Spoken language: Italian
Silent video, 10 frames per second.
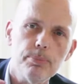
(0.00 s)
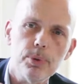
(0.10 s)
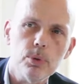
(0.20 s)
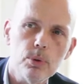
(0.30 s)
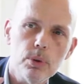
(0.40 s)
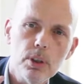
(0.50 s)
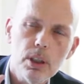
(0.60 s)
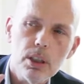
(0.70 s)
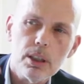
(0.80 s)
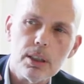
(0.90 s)
più
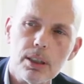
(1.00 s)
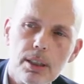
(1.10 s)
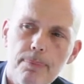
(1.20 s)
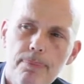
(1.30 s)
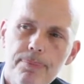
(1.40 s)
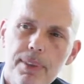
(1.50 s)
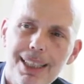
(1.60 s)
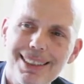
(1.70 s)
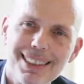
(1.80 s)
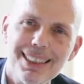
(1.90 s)
ehm,
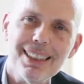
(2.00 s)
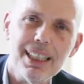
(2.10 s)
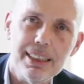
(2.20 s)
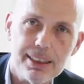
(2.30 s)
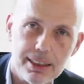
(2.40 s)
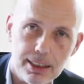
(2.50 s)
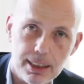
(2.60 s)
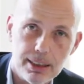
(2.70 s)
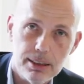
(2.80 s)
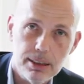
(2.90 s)

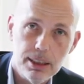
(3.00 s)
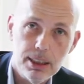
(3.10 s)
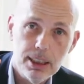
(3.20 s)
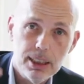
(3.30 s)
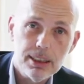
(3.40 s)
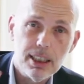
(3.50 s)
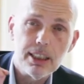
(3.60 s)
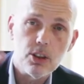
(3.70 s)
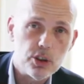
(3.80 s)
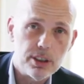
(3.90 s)
aziendalistica delle
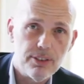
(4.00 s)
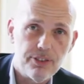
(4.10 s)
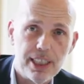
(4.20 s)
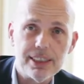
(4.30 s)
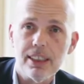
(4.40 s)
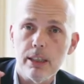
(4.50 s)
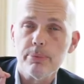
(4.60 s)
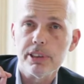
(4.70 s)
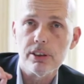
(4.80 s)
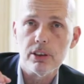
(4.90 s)
cose da fare, delle,
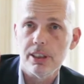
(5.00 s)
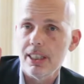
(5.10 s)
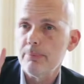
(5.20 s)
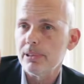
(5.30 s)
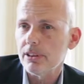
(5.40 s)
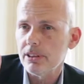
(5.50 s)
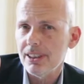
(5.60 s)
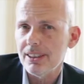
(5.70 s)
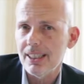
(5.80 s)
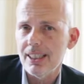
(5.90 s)
priori, delle,
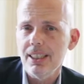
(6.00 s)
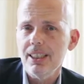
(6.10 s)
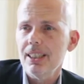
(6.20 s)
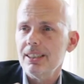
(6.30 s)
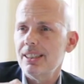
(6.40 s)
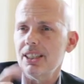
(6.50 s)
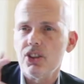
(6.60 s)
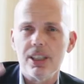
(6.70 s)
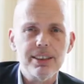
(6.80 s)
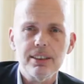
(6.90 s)
priorità, delle
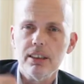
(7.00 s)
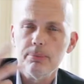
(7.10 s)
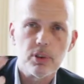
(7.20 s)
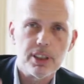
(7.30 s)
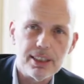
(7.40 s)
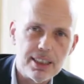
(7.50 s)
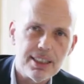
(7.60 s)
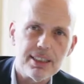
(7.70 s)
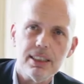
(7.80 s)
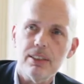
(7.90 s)
scelte di tipo
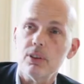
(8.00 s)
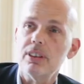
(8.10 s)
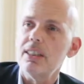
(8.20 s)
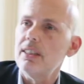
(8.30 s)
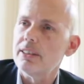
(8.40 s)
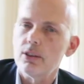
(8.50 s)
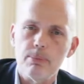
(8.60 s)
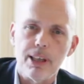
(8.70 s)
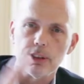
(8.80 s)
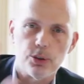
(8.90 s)
organizzativo, degli errori
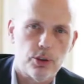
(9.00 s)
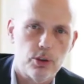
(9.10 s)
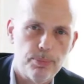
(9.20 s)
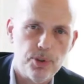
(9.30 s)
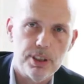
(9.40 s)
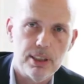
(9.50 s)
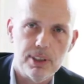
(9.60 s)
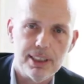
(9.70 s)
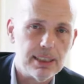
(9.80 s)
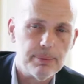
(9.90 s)
macroscopici da
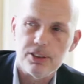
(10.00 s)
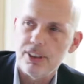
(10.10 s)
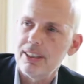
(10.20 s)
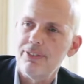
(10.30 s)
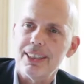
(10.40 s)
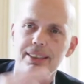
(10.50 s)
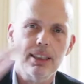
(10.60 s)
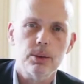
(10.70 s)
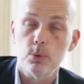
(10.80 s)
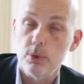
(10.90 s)
evitare perché sono stati fatti
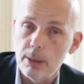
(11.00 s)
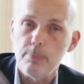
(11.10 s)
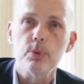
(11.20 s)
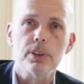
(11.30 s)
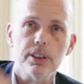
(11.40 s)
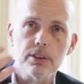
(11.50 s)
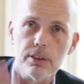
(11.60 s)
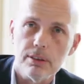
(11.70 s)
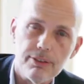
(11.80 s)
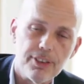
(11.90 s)
da tutti eppure si
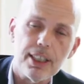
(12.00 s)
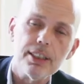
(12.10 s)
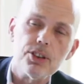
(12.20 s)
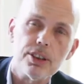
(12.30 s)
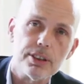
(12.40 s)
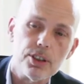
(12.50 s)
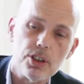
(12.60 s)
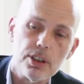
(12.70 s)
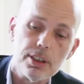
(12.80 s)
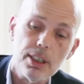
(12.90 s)
continua a farli, eccetera,
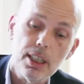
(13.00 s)
eccetera